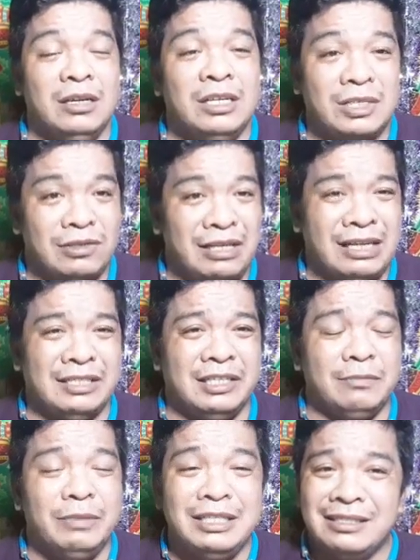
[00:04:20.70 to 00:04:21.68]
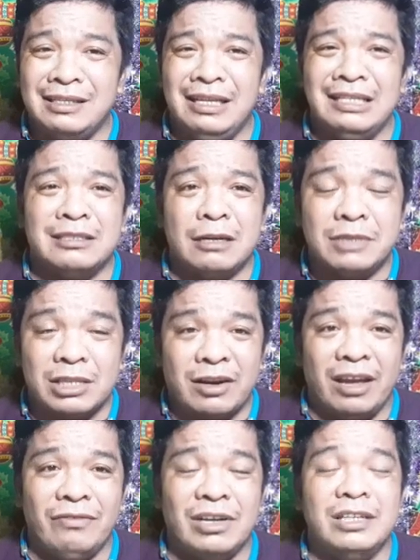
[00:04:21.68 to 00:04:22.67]
So does it means delete
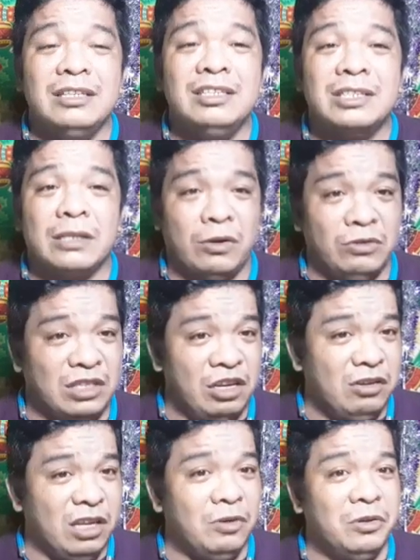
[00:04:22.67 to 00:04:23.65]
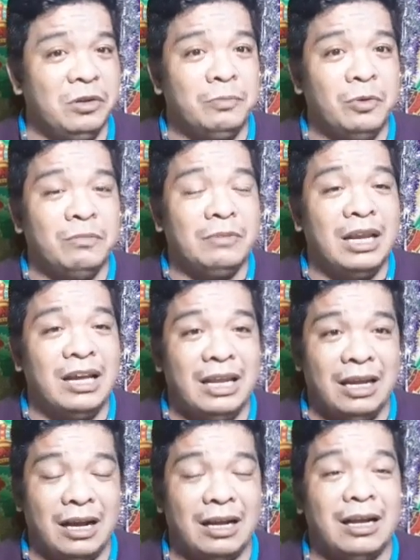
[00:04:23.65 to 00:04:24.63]
subscriber is continuing pong
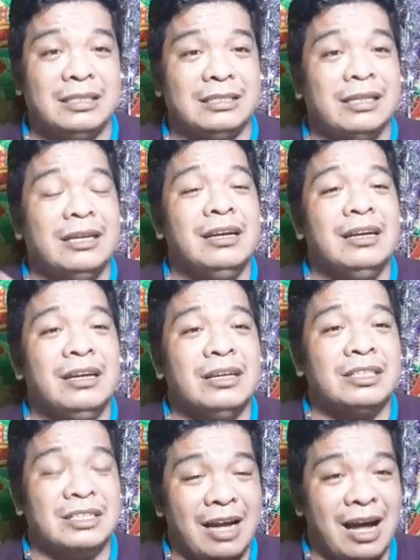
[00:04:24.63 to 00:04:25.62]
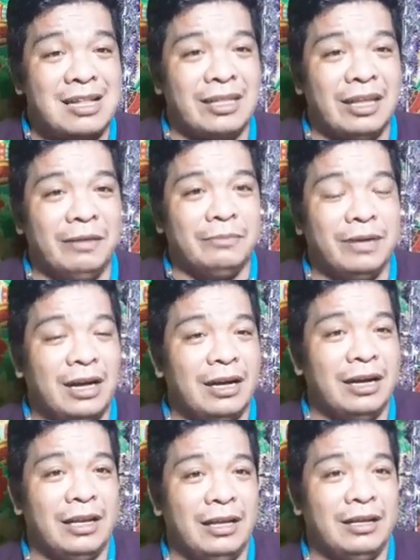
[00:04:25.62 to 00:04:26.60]
malalagas sa ating
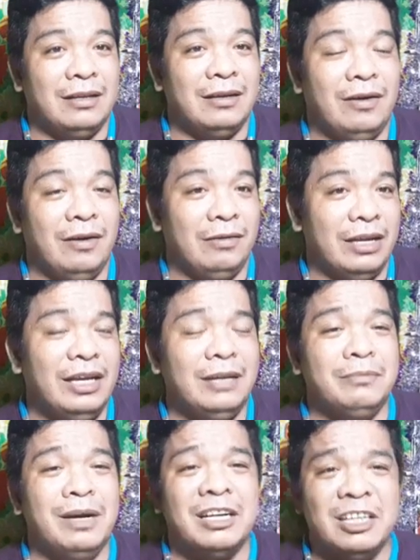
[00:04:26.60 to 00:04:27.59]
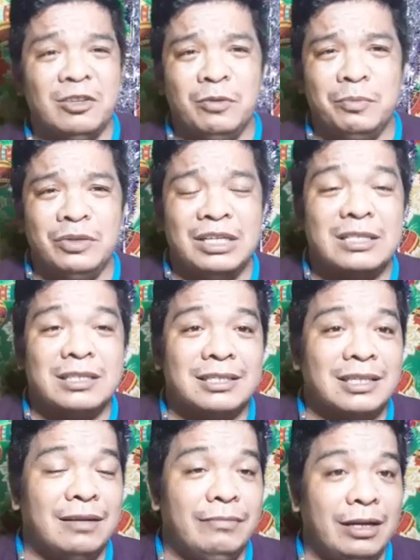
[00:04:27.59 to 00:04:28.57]
bahay. Okay? Bakit ko po
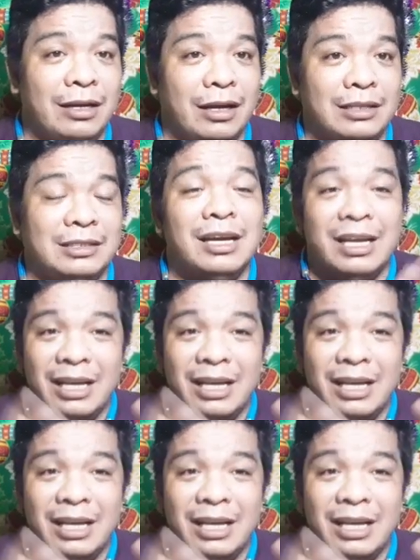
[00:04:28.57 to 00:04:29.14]
nasasabi guys?